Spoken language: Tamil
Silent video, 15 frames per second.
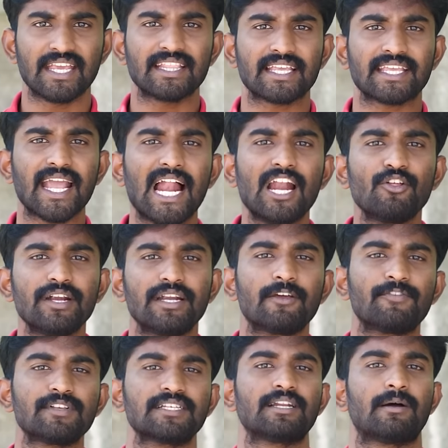இந்த கேலரி
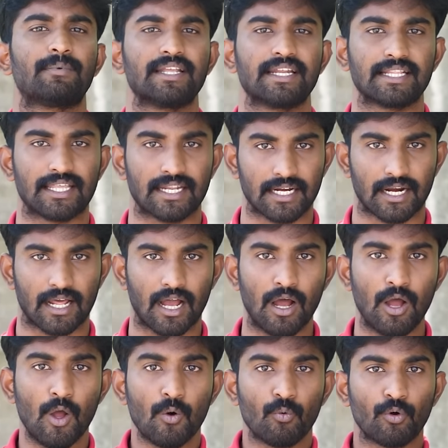டெபிசிட் அப்படிங்கிறது என்னென்னா
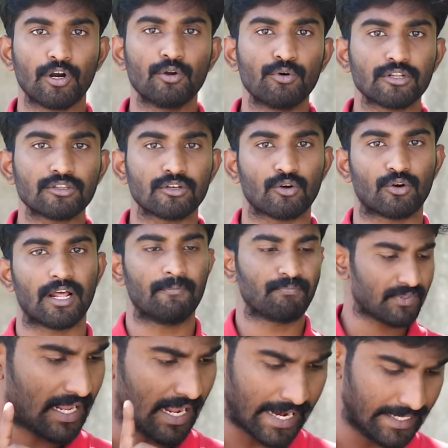ஒரு ஒருத்தவங்களோட
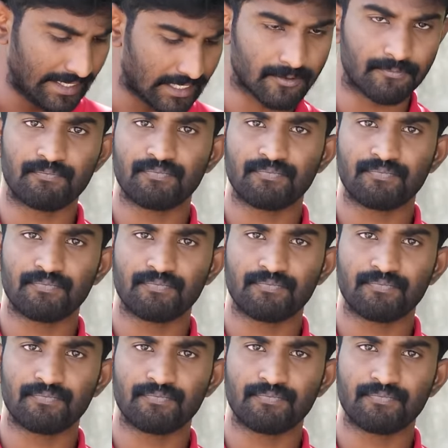ஹைட்டு